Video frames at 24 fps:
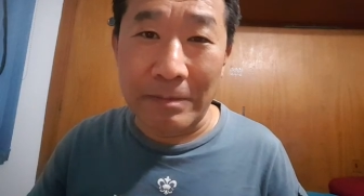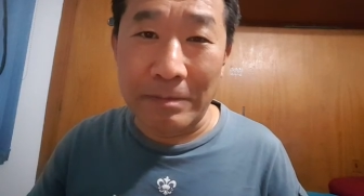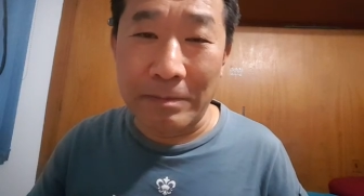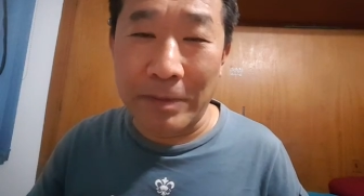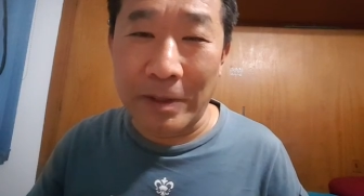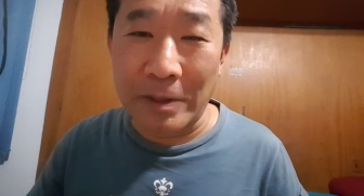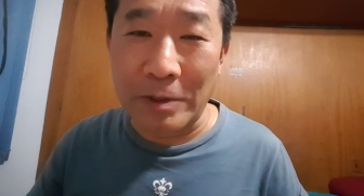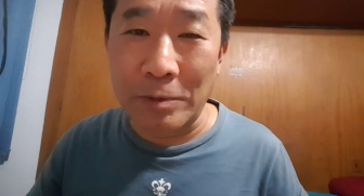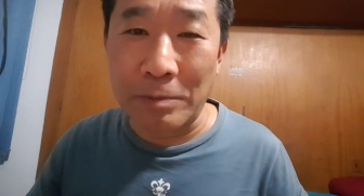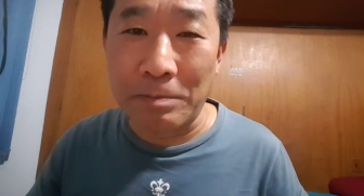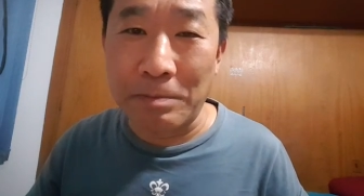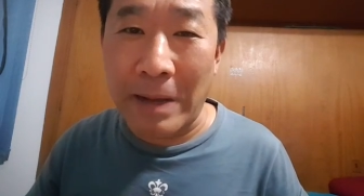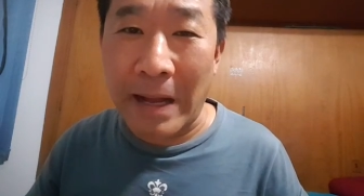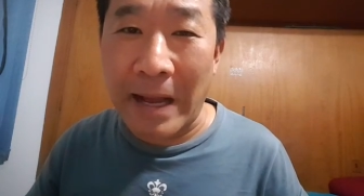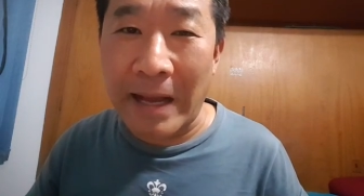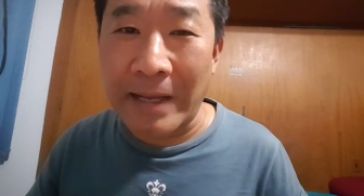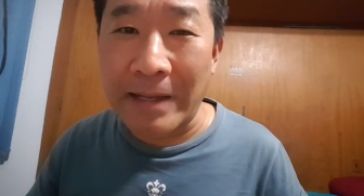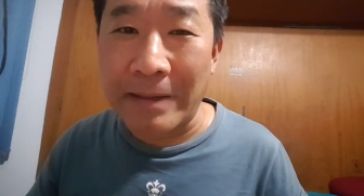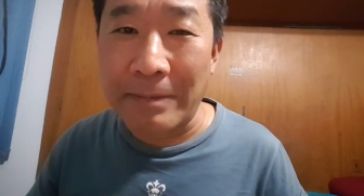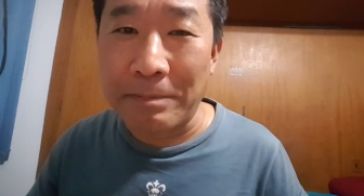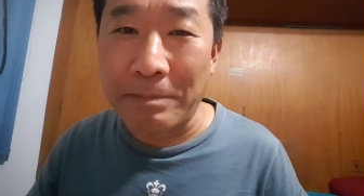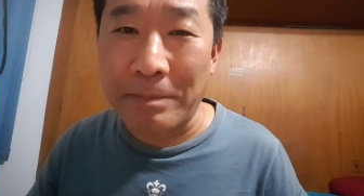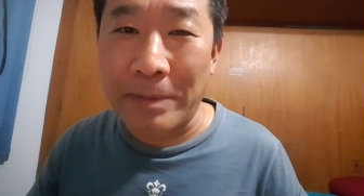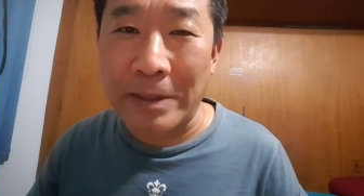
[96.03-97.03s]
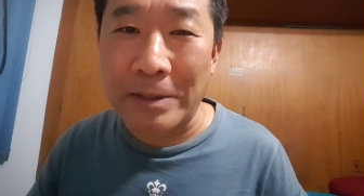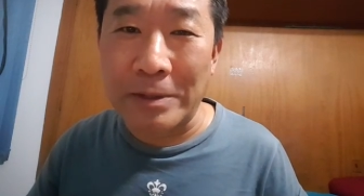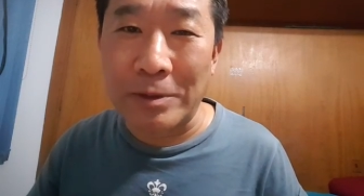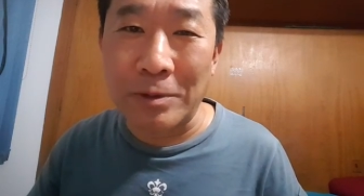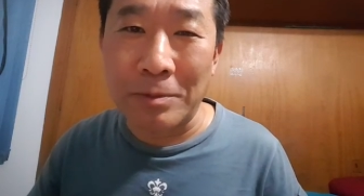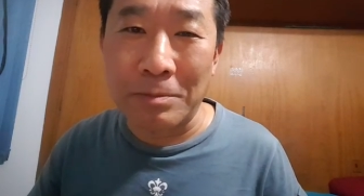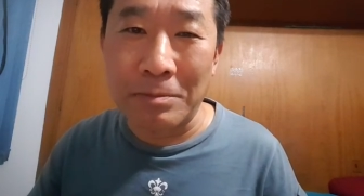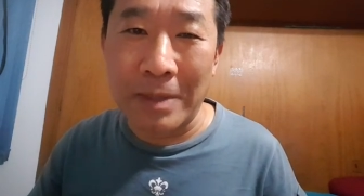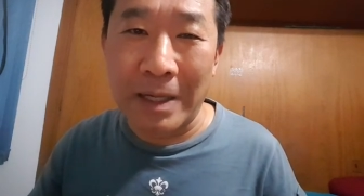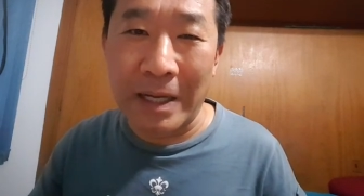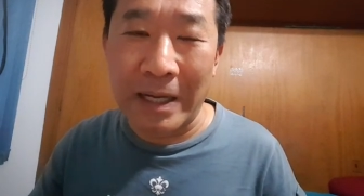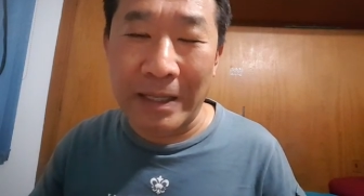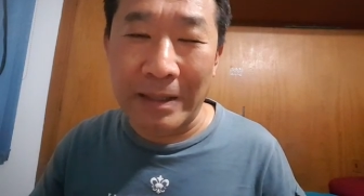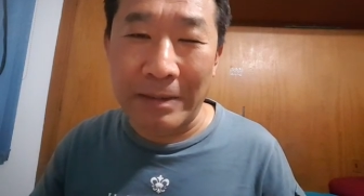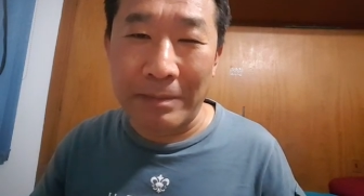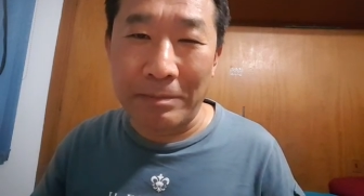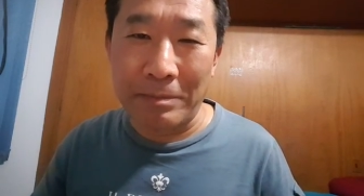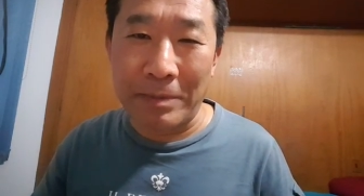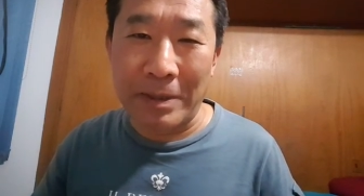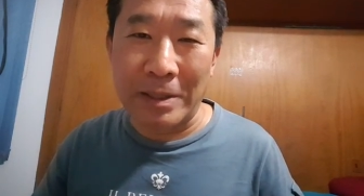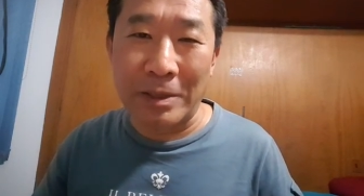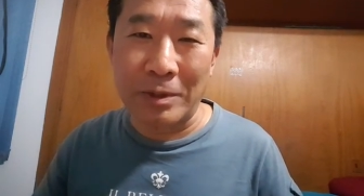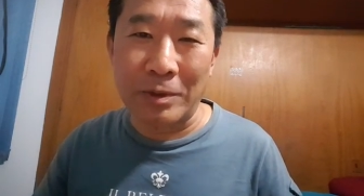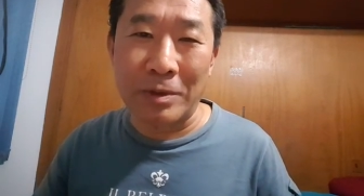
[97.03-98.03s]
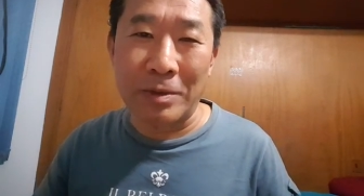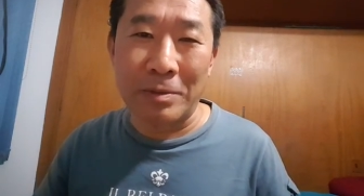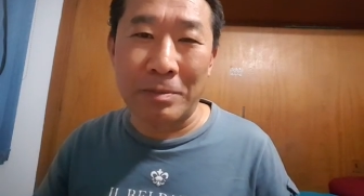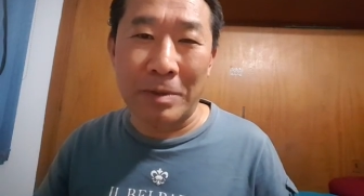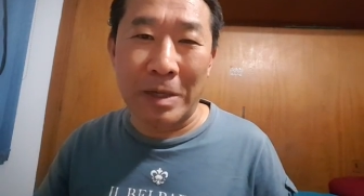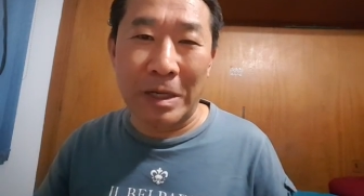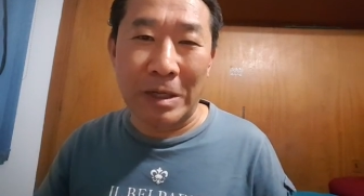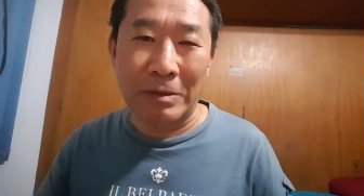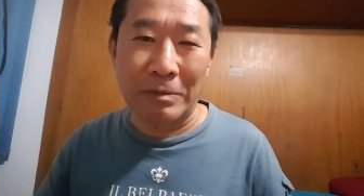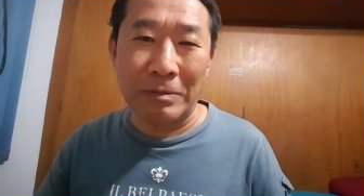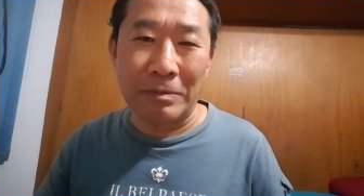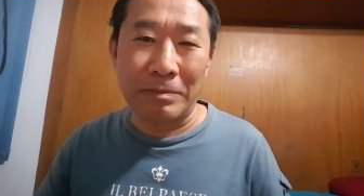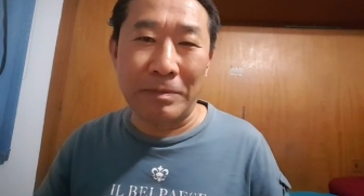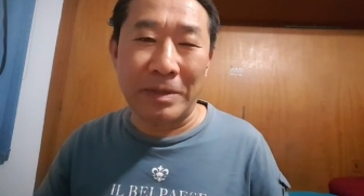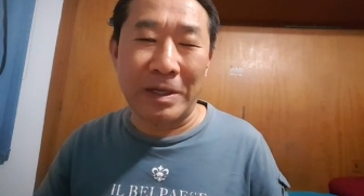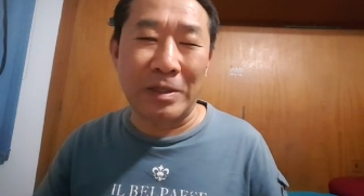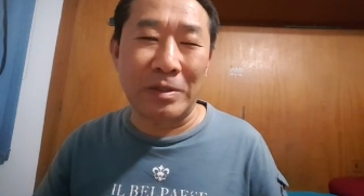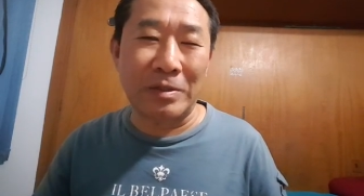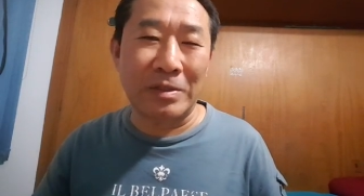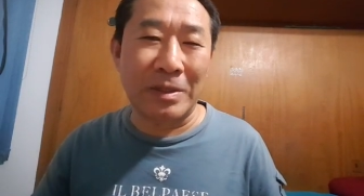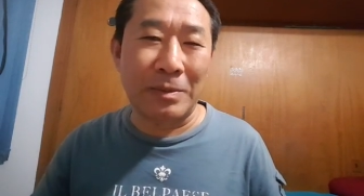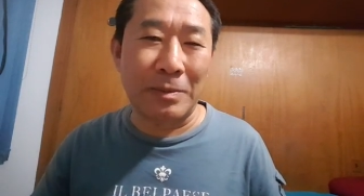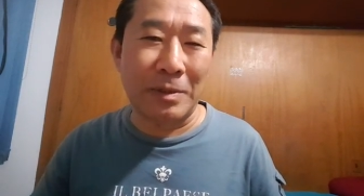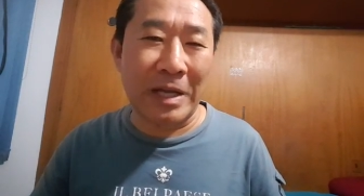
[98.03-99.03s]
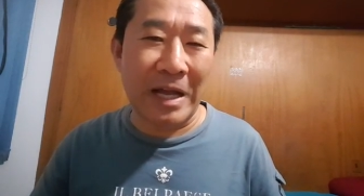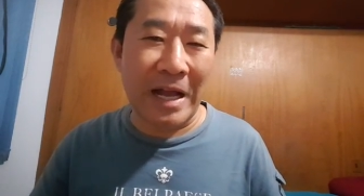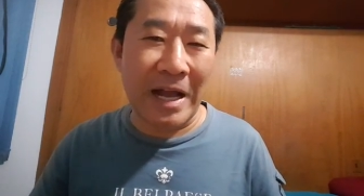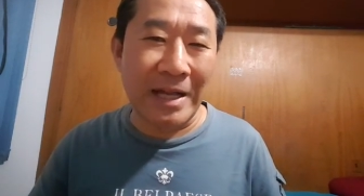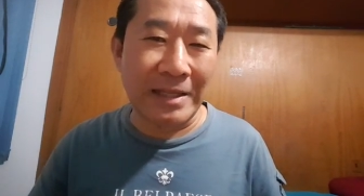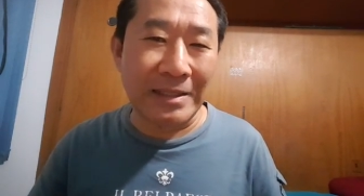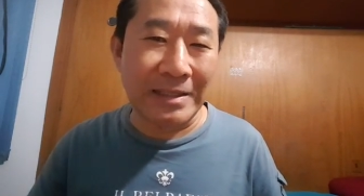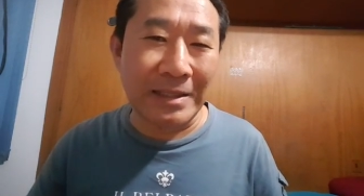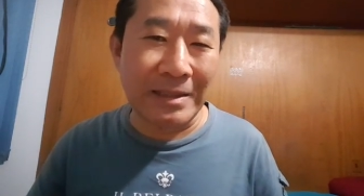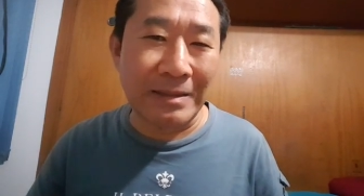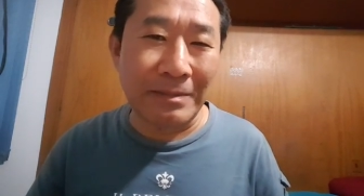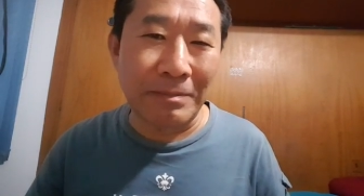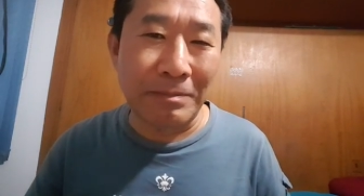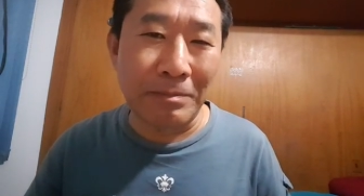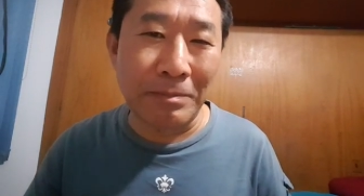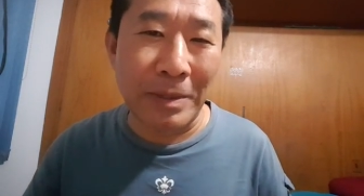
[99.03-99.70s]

perdeu pai, perdeu mãe, perdeu irmão, perdeu namorada,